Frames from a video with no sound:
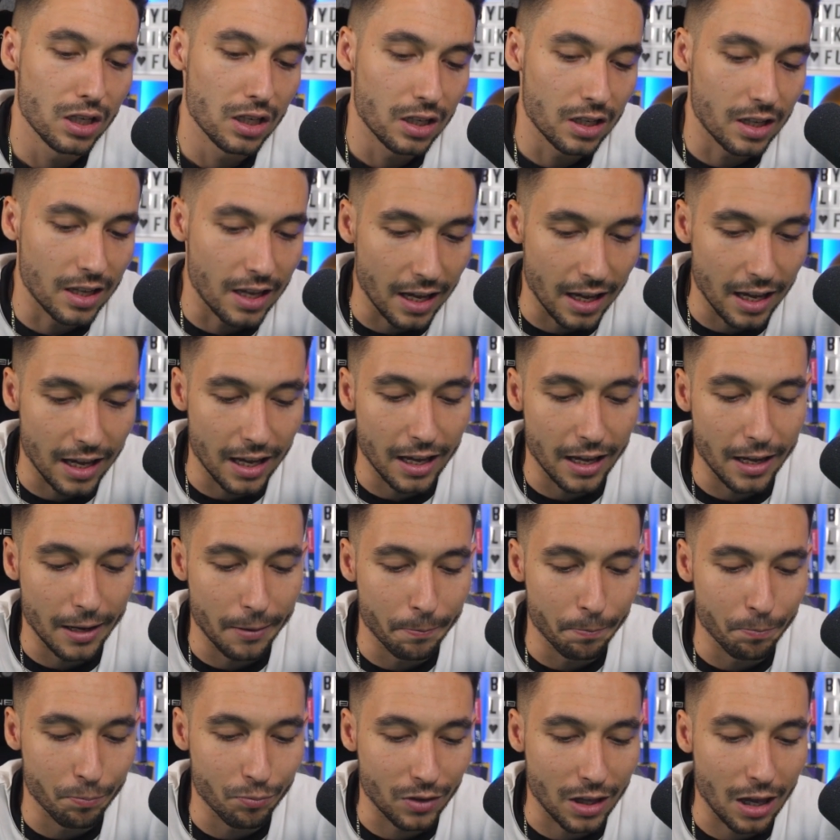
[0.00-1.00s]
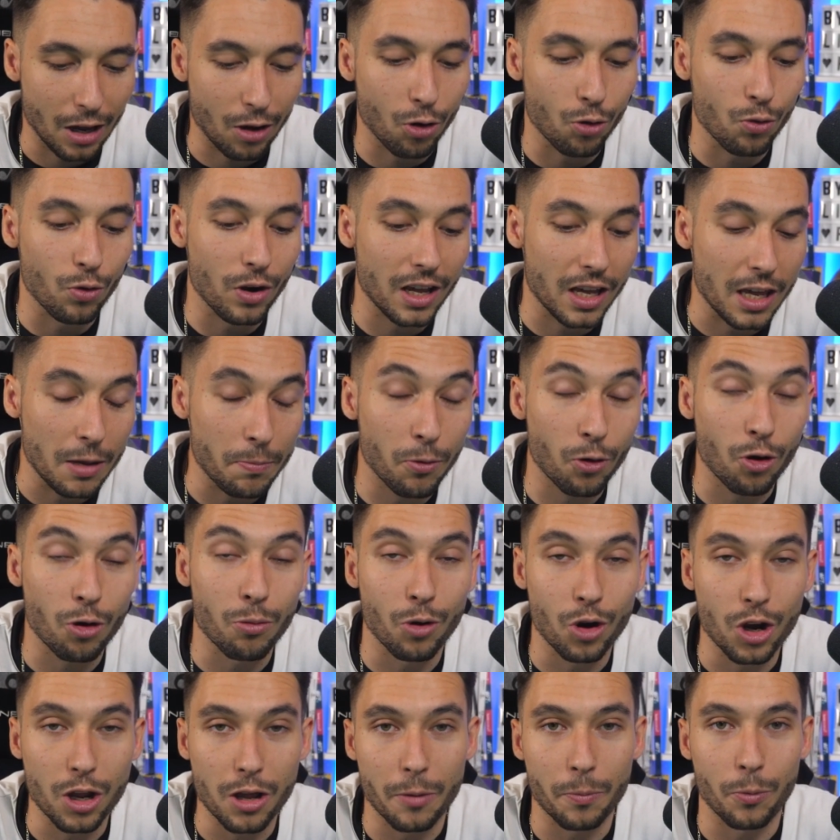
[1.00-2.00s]
Que, mm, que, con un equipo como
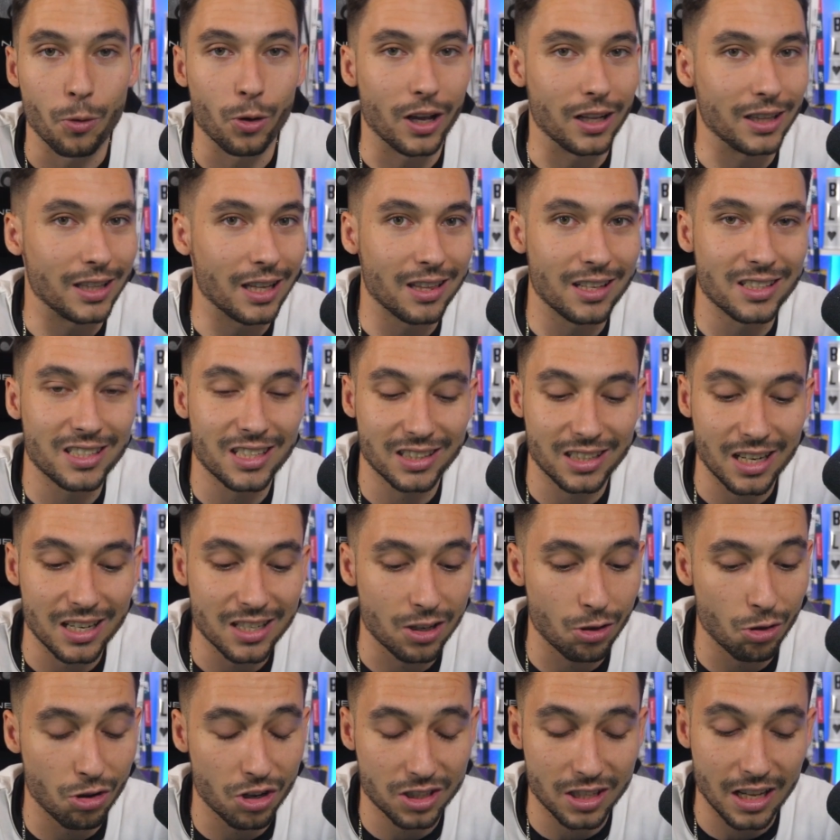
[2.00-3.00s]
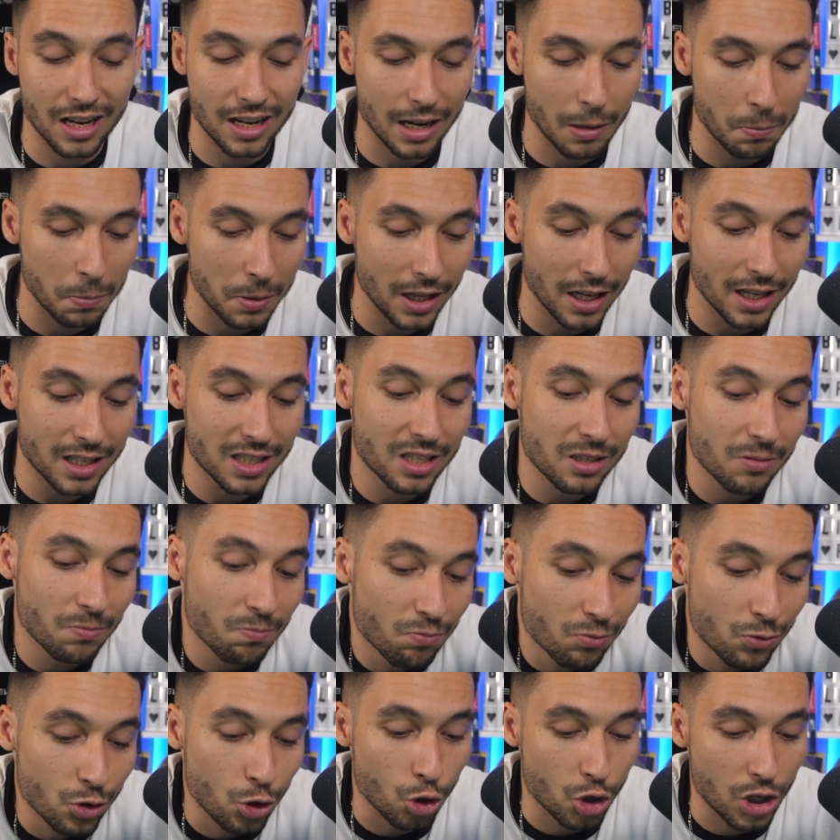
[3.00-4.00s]
Liverpool que te hace esas transiciones tan rápidas,
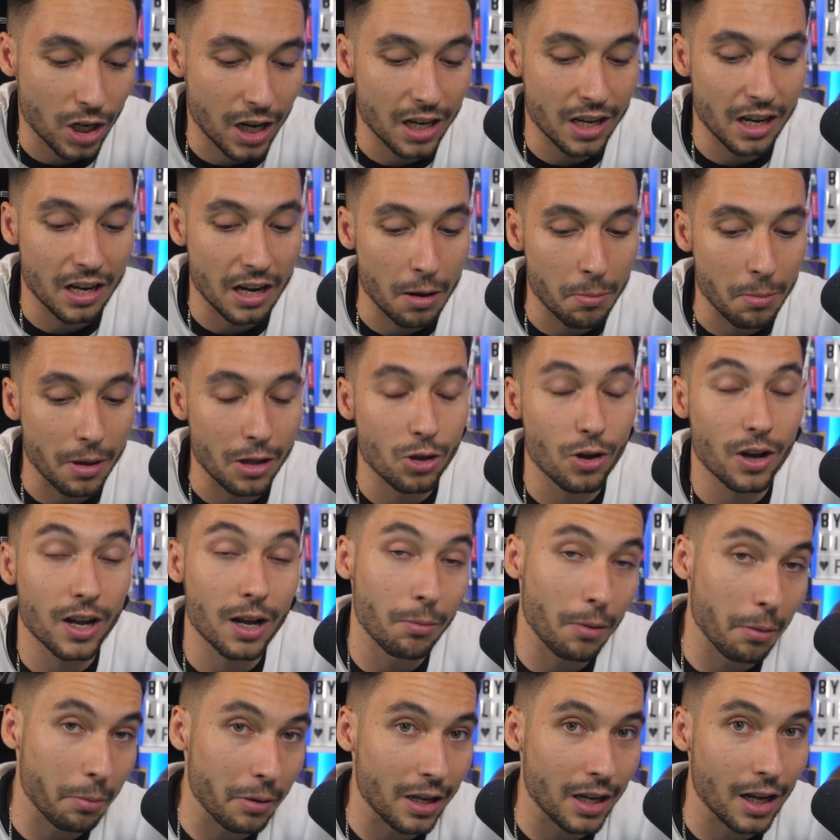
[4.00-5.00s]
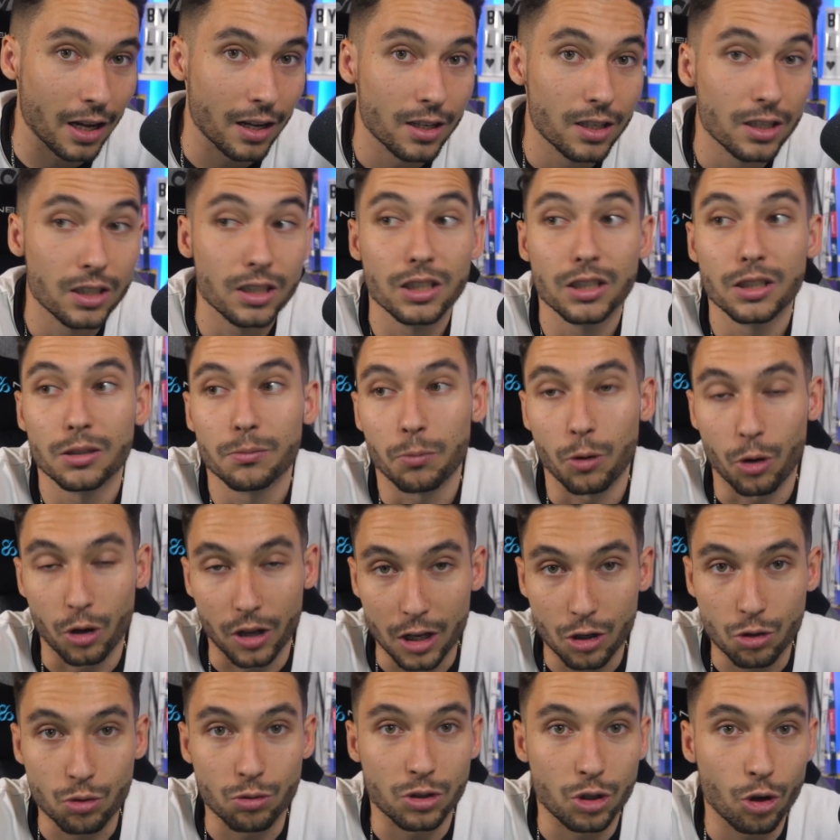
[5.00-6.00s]
yo sacaría en el medio a Camavinga. Porque
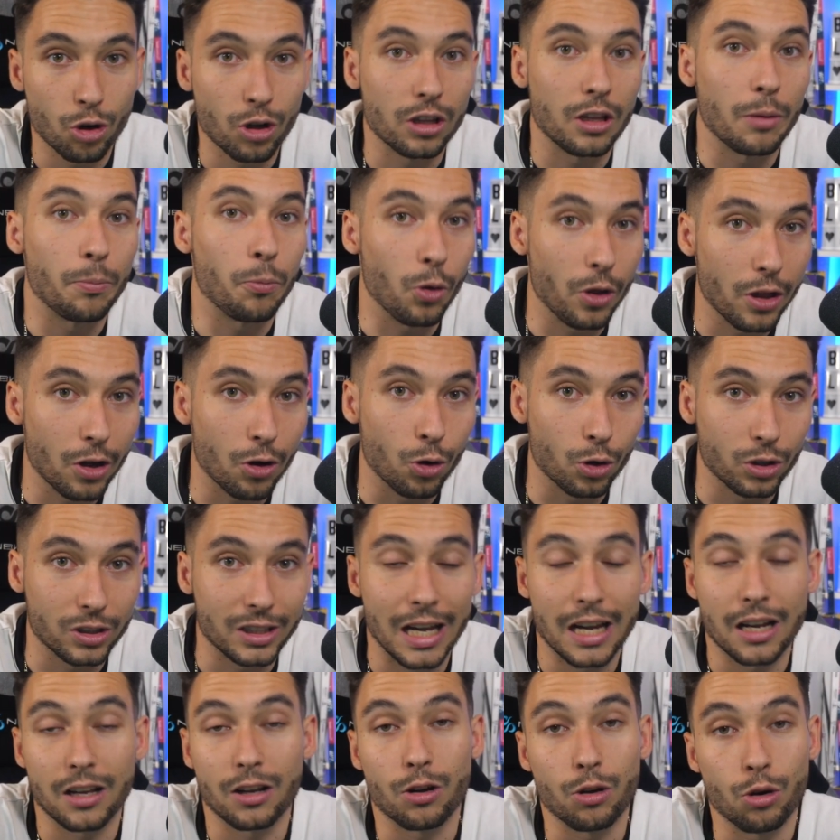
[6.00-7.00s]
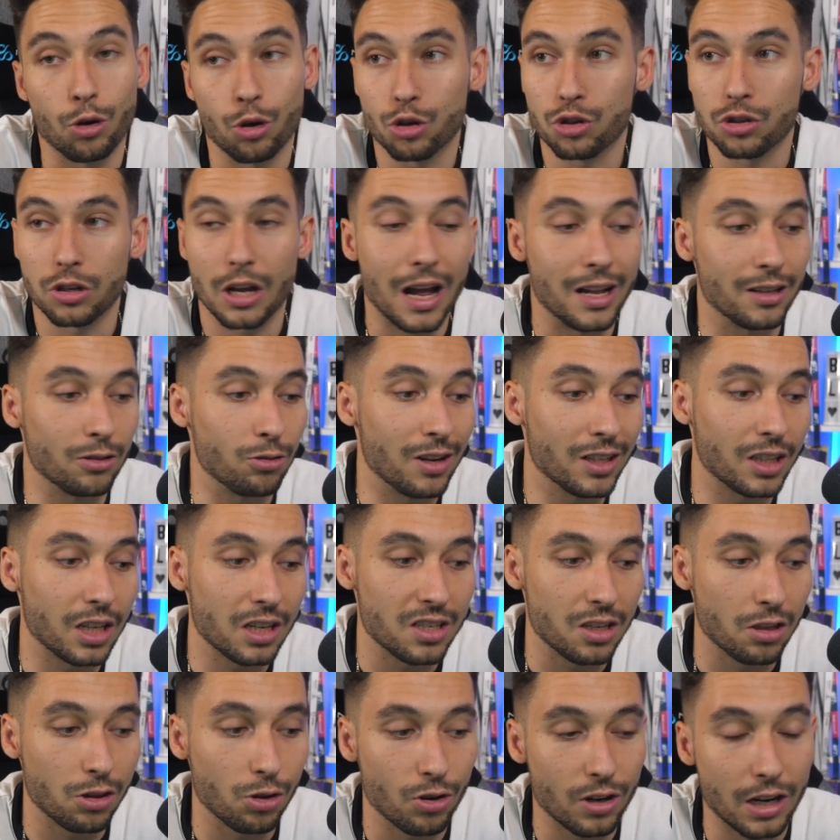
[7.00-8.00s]
es un tío que te puede cortar. Cross ante una
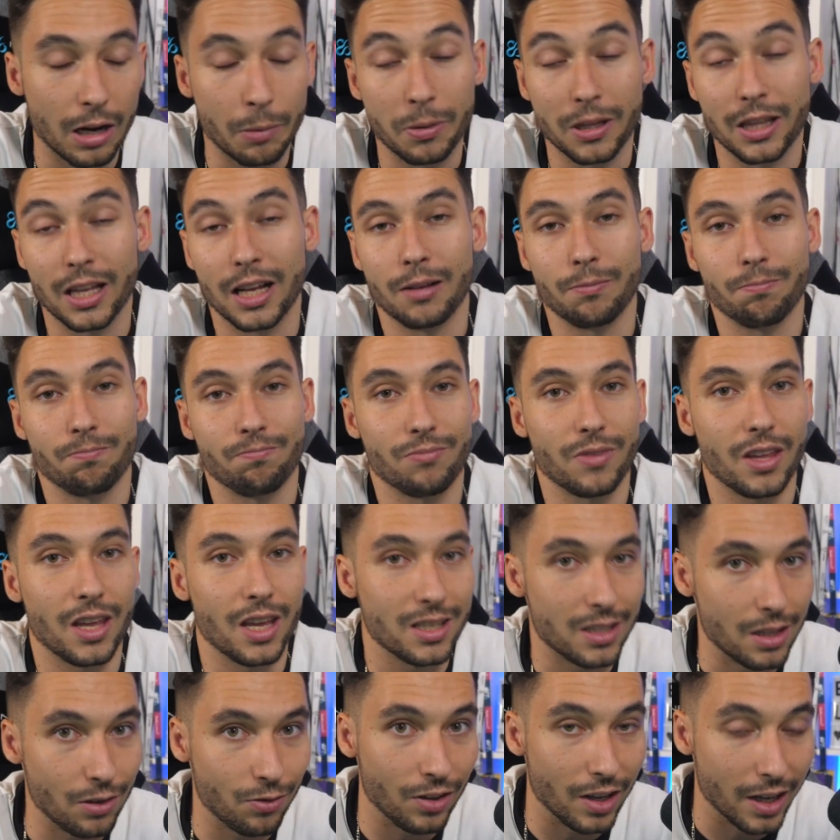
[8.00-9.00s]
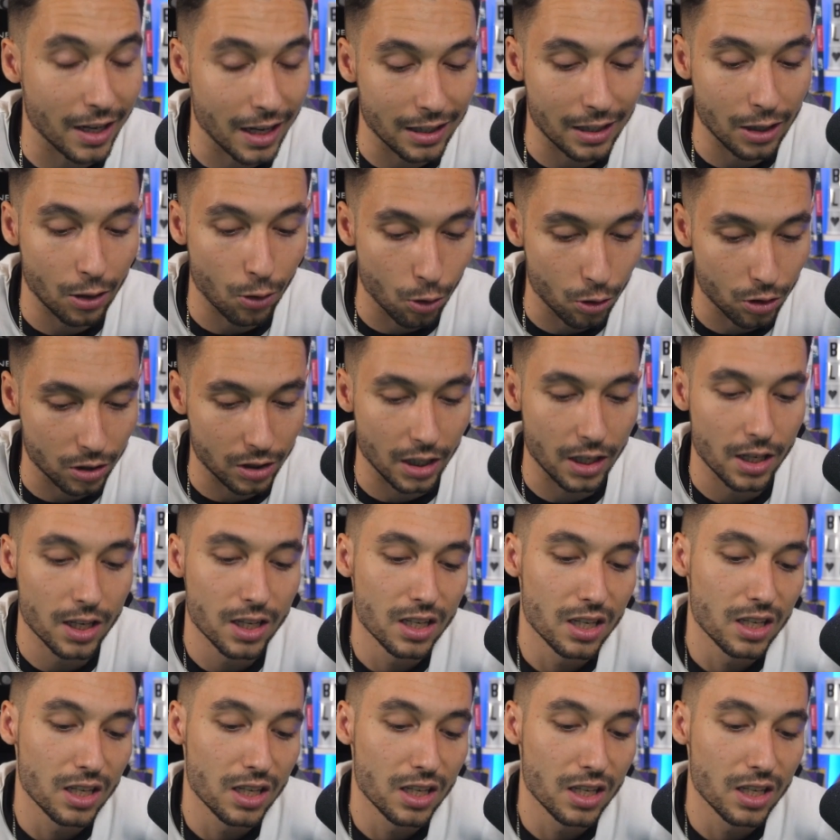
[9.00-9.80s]
transición rápida es difícil que te corte.